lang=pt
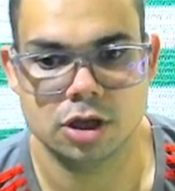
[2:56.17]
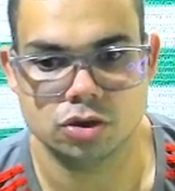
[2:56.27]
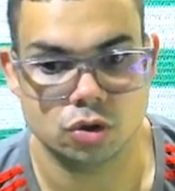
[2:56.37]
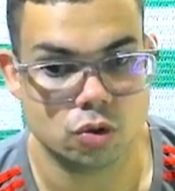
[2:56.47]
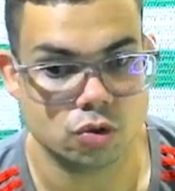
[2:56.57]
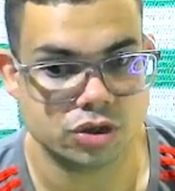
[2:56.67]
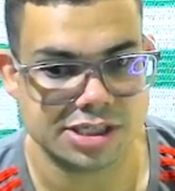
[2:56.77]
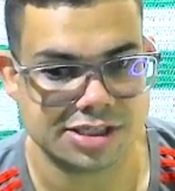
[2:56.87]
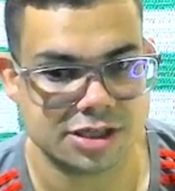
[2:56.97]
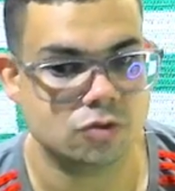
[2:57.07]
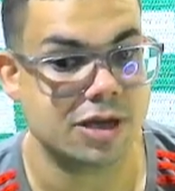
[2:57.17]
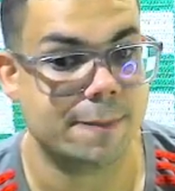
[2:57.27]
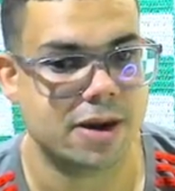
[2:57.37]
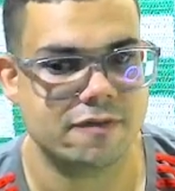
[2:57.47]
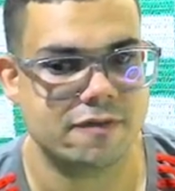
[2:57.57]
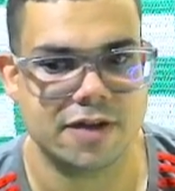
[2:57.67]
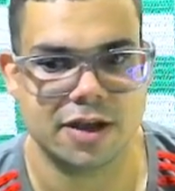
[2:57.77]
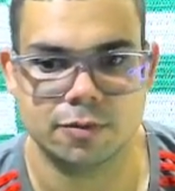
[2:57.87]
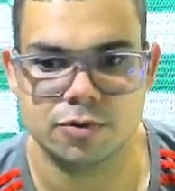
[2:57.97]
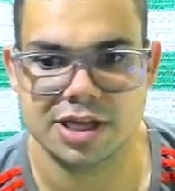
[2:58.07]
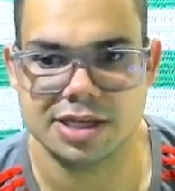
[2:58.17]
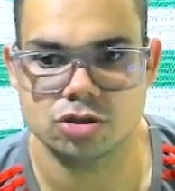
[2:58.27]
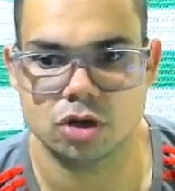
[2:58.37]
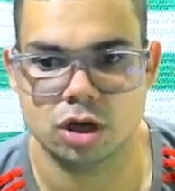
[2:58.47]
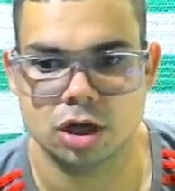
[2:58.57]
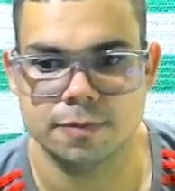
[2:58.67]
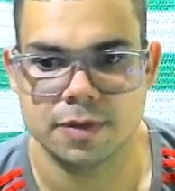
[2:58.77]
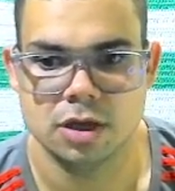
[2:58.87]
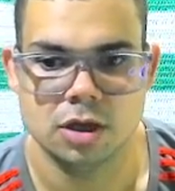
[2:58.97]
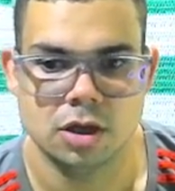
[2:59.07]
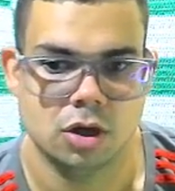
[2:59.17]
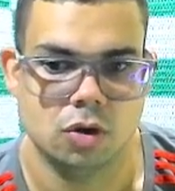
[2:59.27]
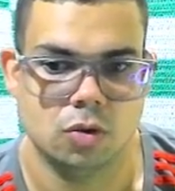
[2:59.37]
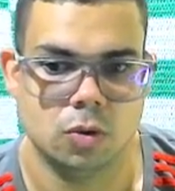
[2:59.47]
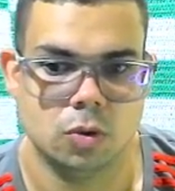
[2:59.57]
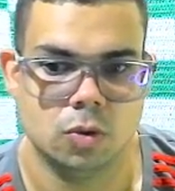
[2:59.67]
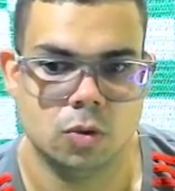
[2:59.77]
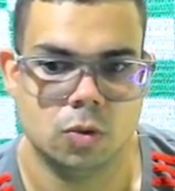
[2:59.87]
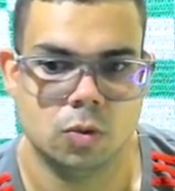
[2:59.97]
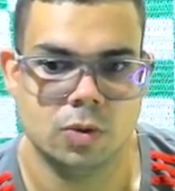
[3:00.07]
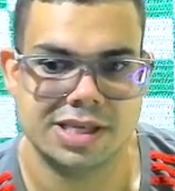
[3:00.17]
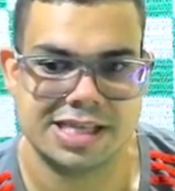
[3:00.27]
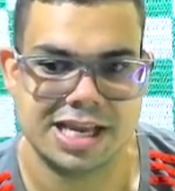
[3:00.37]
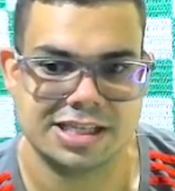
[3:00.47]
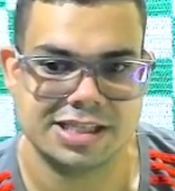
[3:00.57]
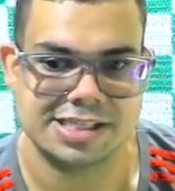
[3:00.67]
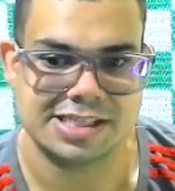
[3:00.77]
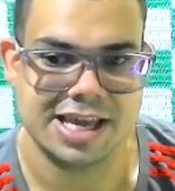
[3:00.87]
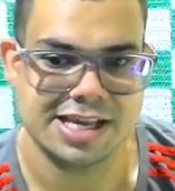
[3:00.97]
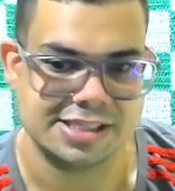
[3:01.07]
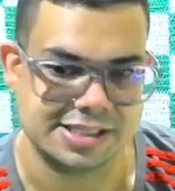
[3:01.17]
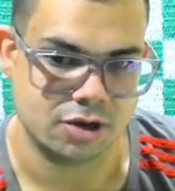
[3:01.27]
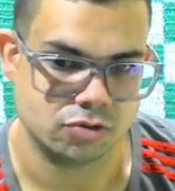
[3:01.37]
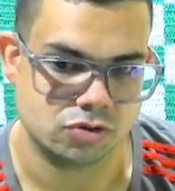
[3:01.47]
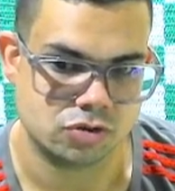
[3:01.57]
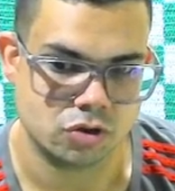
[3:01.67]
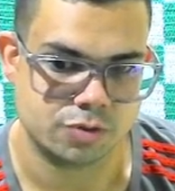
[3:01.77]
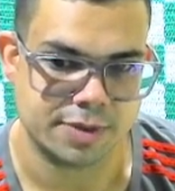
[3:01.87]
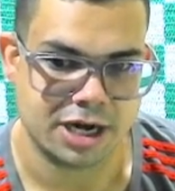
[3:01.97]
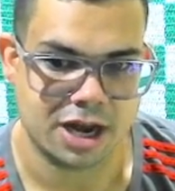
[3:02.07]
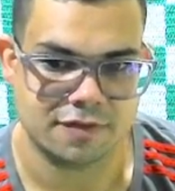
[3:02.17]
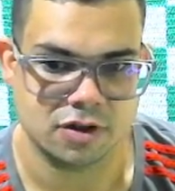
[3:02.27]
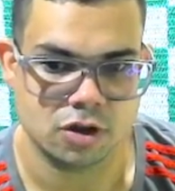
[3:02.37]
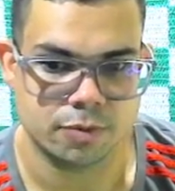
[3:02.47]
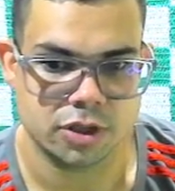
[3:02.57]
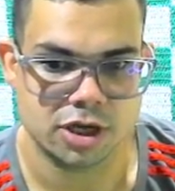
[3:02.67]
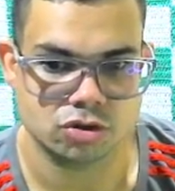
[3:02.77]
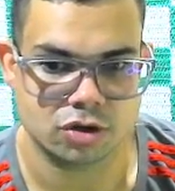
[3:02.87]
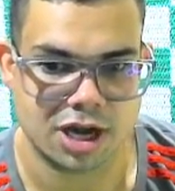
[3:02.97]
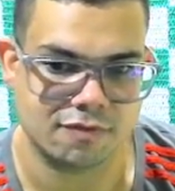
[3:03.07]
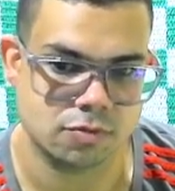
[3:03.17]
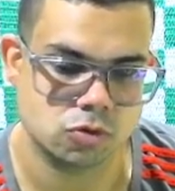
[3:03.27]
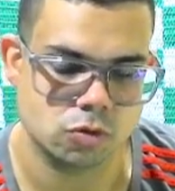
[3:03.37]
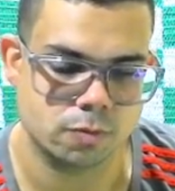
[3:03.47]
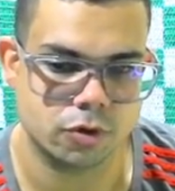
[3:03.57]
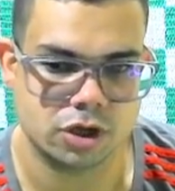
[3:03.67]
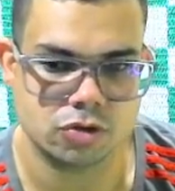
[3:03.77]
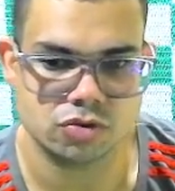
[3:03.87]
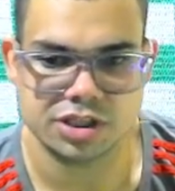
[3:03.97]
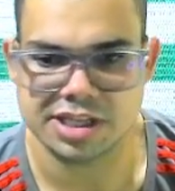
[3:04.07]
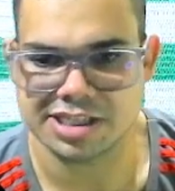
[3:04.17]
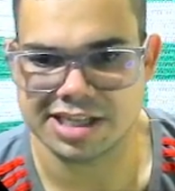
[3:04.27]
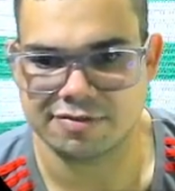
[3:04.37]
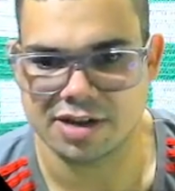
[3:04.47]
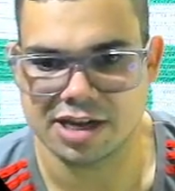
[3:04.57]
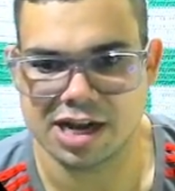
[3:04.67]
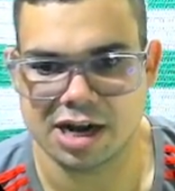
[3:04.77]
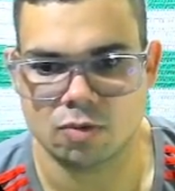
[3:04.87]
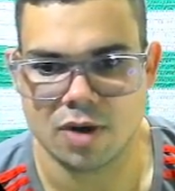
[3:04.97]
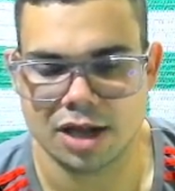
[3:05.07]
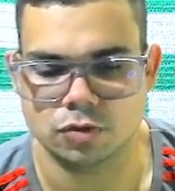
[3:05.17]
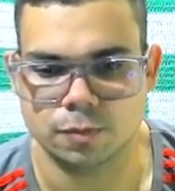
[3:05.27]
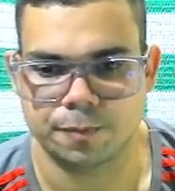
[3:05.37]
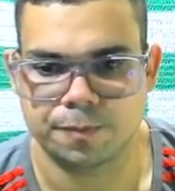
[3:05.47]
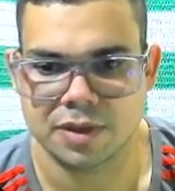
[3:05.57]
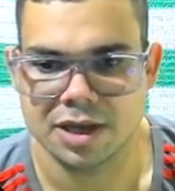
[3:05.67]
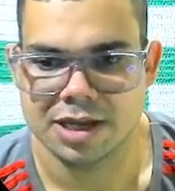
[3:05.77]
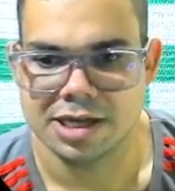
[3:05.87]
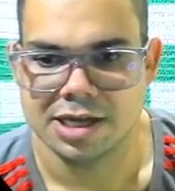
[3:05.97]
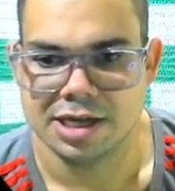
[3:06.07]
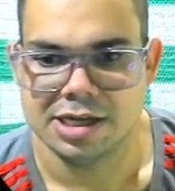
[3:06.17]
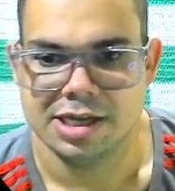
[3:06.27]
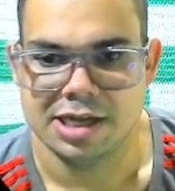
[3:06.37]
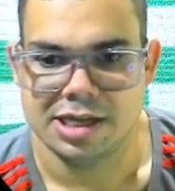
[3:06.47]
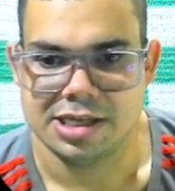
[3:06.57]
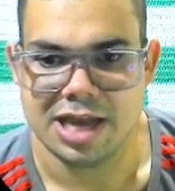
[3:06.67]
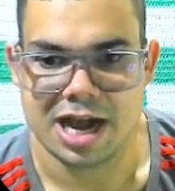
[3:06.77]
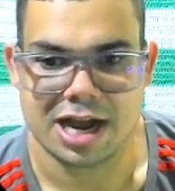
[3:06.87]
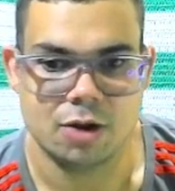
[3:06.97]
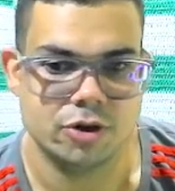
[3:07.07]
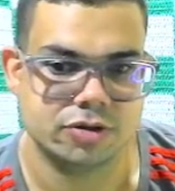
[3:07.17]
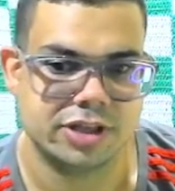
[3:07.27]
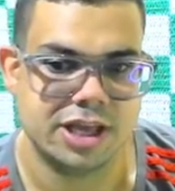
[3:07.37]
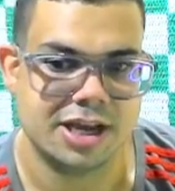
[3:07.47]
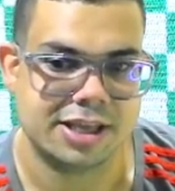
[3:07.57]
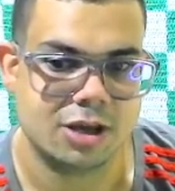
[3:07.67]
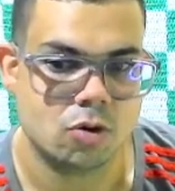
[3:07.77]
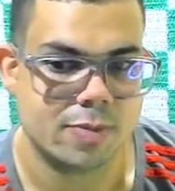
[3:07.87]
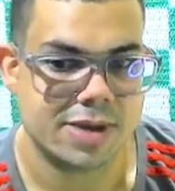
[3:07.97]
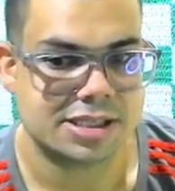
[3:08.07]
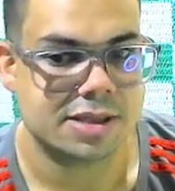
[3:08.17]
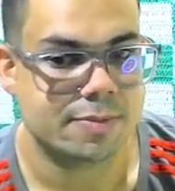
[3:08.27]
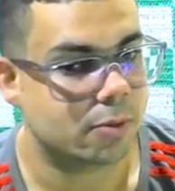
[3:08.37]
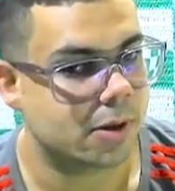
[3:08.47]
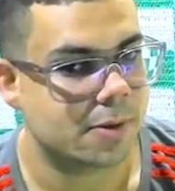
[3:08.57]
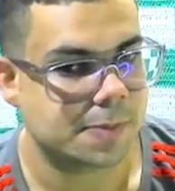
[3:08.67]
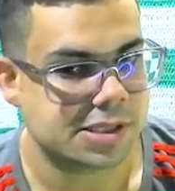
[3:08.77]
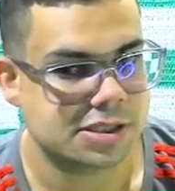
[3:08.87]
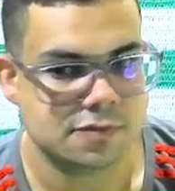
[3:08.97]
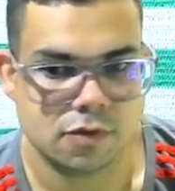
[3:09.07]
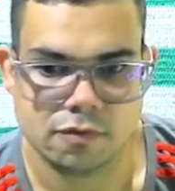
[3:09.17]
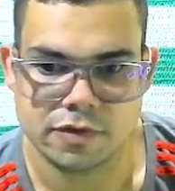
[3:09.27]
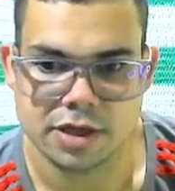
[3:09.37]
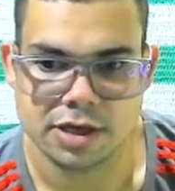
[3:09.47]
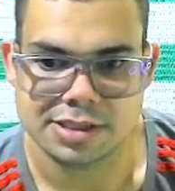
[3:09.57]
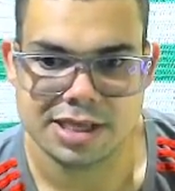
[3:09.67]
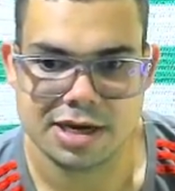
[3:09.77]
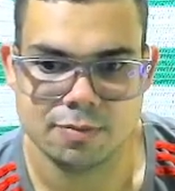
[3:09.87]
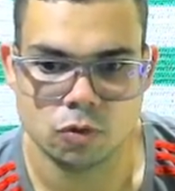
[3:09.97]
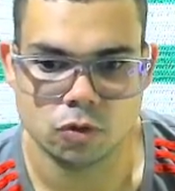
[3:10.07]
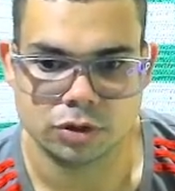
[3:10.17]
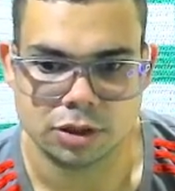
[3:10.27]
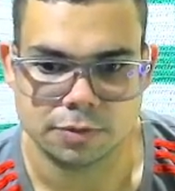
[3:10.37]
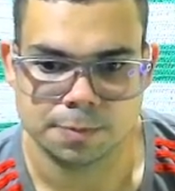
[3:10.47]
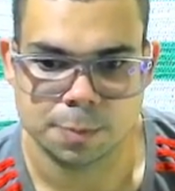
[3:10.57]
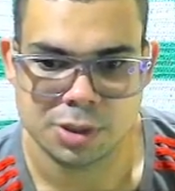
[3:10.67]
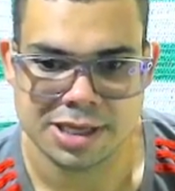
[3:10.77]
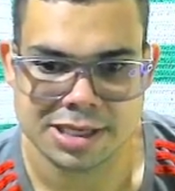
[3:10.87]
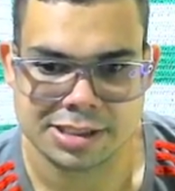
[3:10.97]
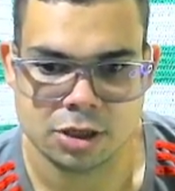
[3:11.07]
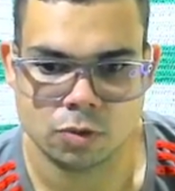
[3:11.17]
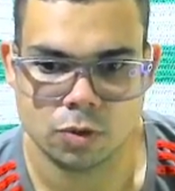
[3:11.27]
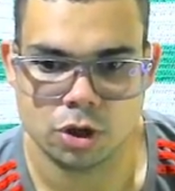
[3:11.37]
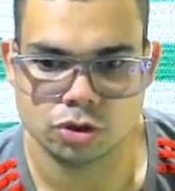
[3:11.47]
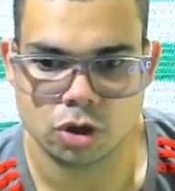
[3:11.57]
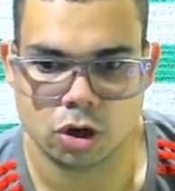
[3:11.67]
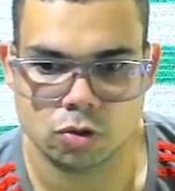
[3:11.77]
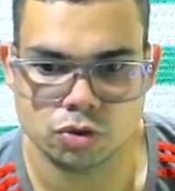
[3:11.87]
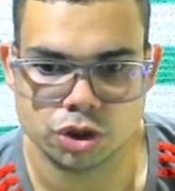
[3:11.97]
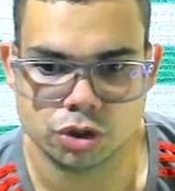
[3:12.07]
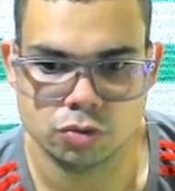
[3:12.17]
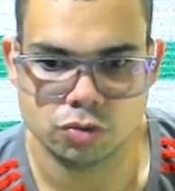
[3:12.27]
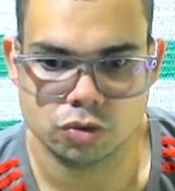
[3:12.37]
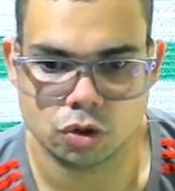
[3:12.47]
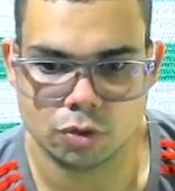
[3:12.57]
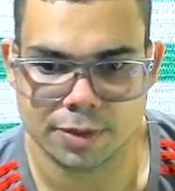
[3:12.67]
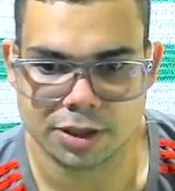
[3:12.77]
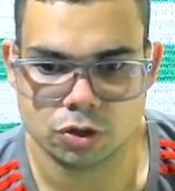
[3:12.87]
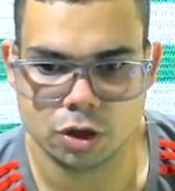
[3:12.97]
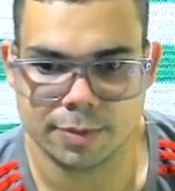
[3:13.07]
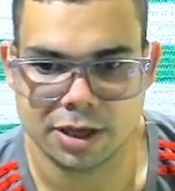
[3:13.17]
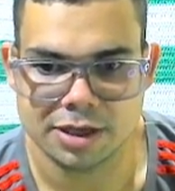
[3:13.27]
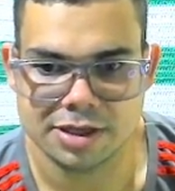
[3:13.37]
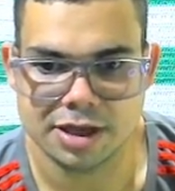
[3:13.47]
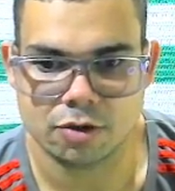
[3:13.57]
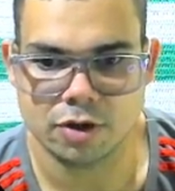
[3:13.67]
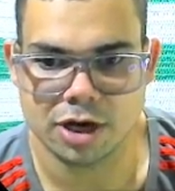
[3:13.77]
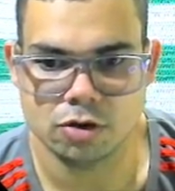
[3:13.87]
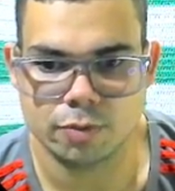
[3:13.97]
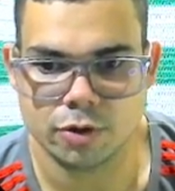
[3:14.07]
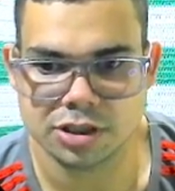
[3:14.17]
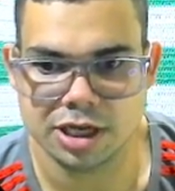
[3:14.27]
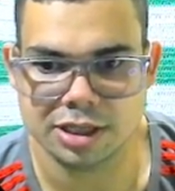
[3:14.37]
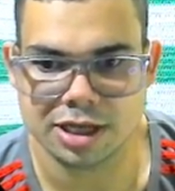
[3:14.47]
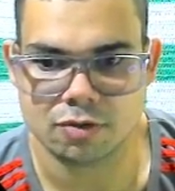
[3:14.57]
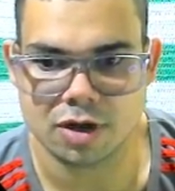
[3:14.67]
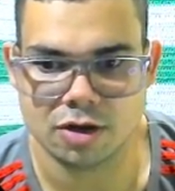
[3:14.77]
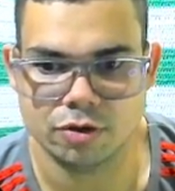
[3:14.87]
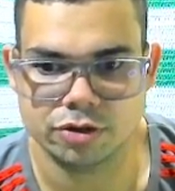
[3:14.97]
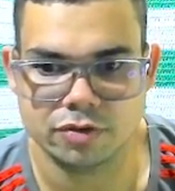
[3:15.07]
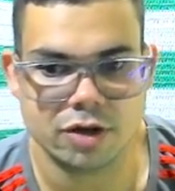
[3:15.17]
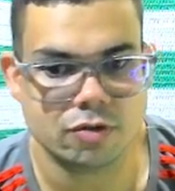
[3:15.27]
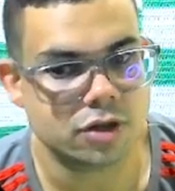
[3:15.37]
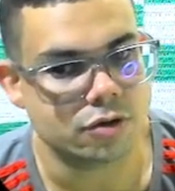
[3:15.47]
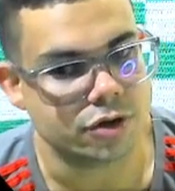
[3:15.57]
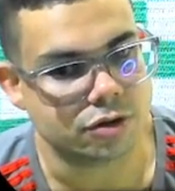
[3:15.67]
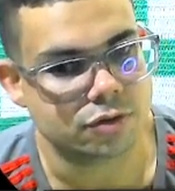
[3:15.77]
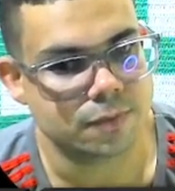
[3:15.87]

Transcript: Ele jogou o G5 já prevendo, porque se ele joga o, o E7, D6, o que eu esperava, eu poderia jogar, vamos supor aqui o G3, H4, e a H8 dele aqui começa a ter problema para desenvolver, né? Se ele monta em E5, eu jogo o G1, toma, toma, e agora ele não pode nem andar com H8 nem com D8.